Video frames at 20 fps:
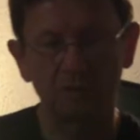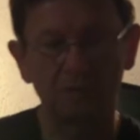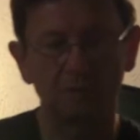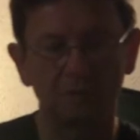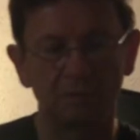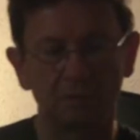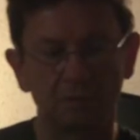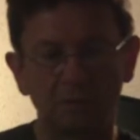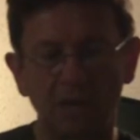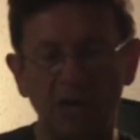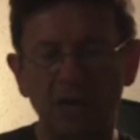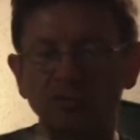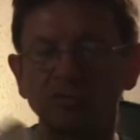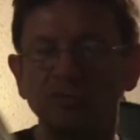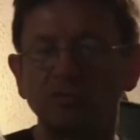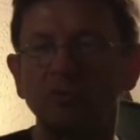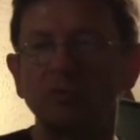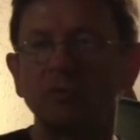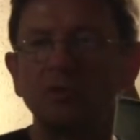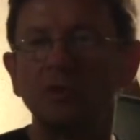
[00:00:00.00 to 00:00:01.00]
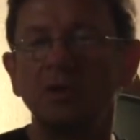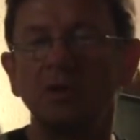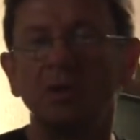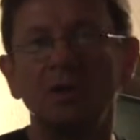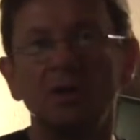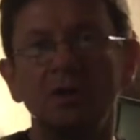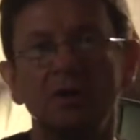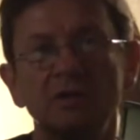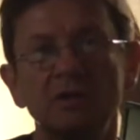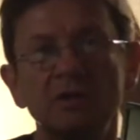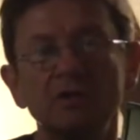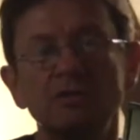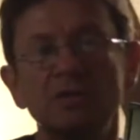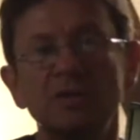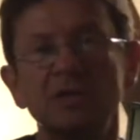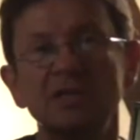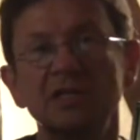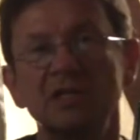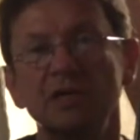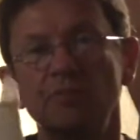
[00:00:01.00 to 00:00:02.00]
euh, bah je vais
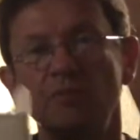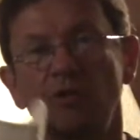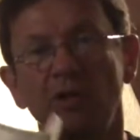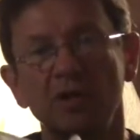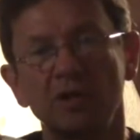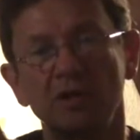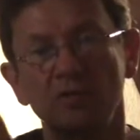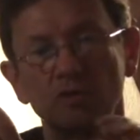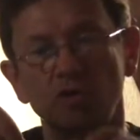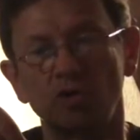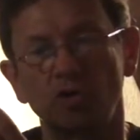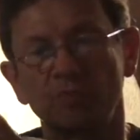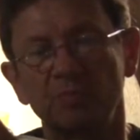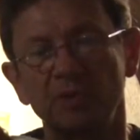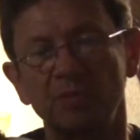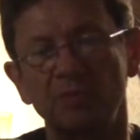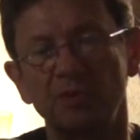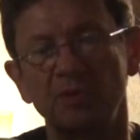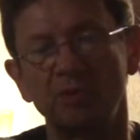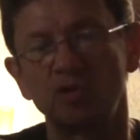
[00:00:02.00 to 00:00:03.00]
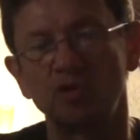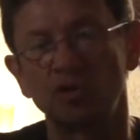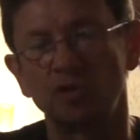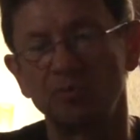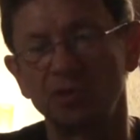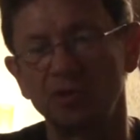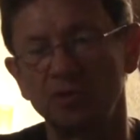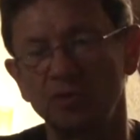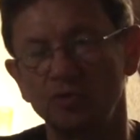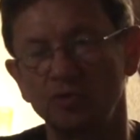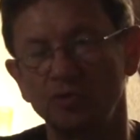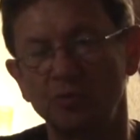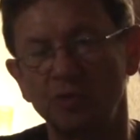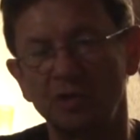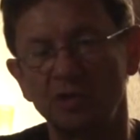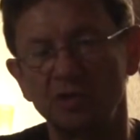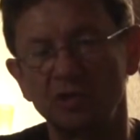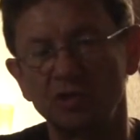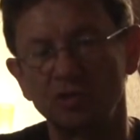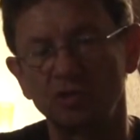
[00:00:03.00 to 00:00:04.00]
l'utiliser pour aller au champ pipi, au champignons
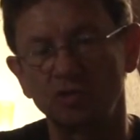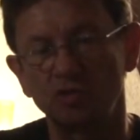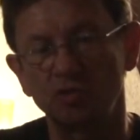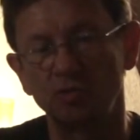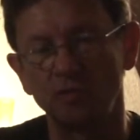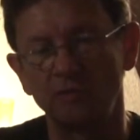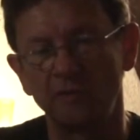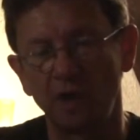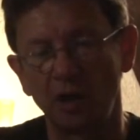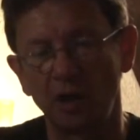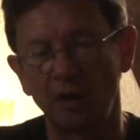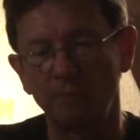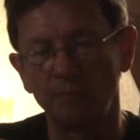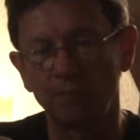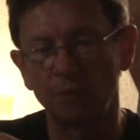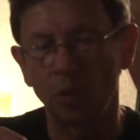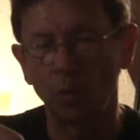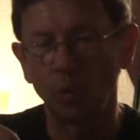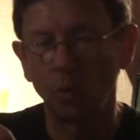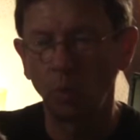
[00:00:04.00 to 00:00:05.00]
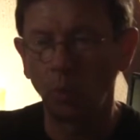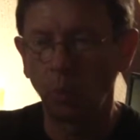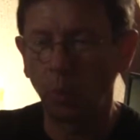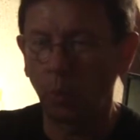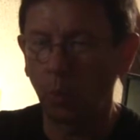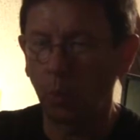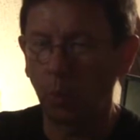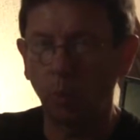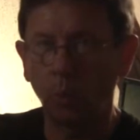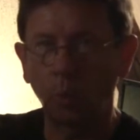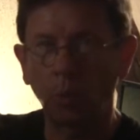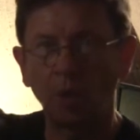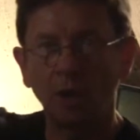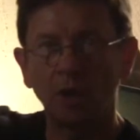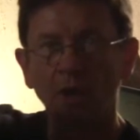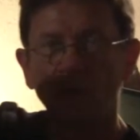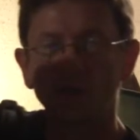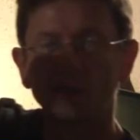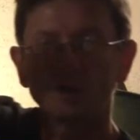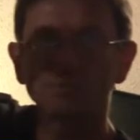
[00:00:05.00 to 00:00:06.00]
demain si j'en trouve un
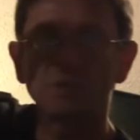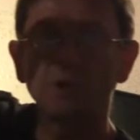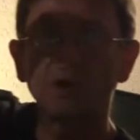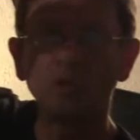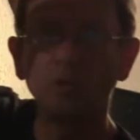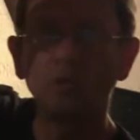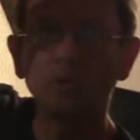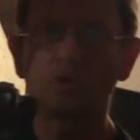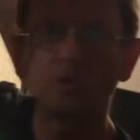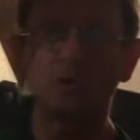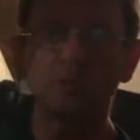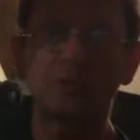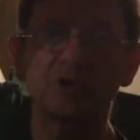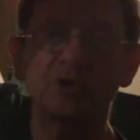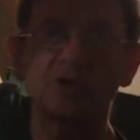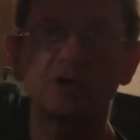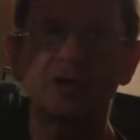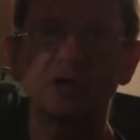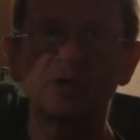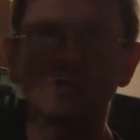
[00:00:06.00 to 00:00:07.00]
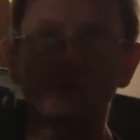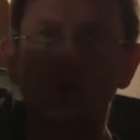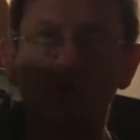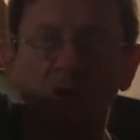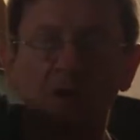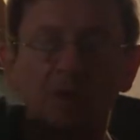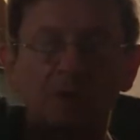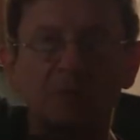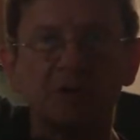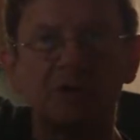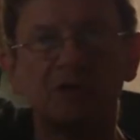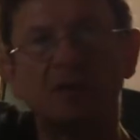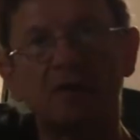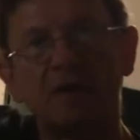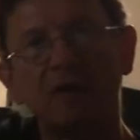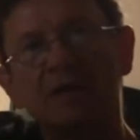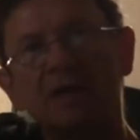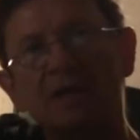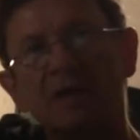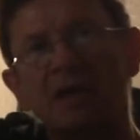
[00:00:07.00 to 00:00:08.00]
je mets un gros champignon là-dedans et puis je
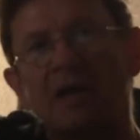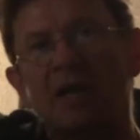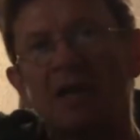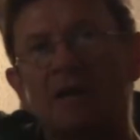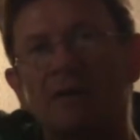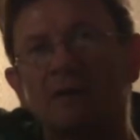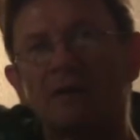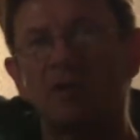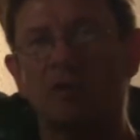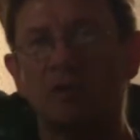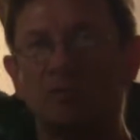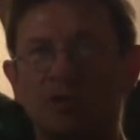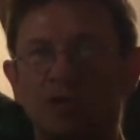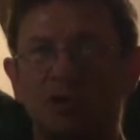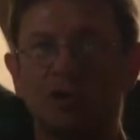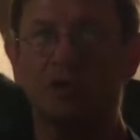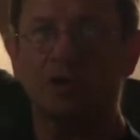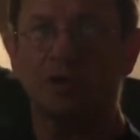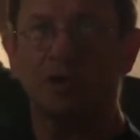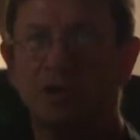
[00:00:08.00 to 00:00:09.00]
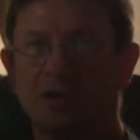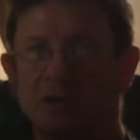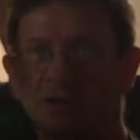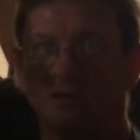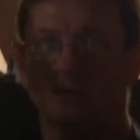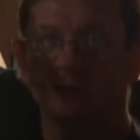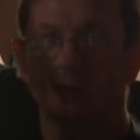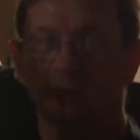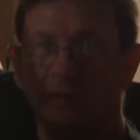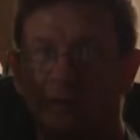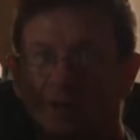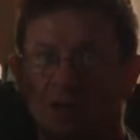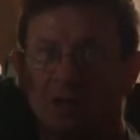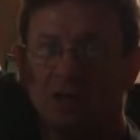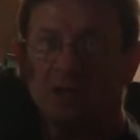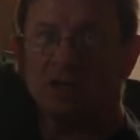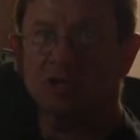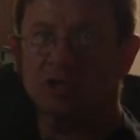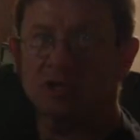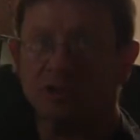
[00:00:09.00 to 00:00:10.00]
vais à la commune de Rhino.
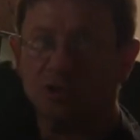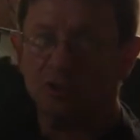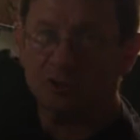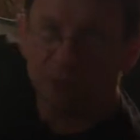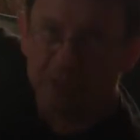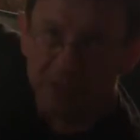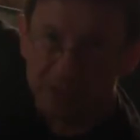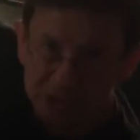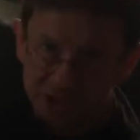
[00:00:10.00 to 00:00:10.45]
Je suis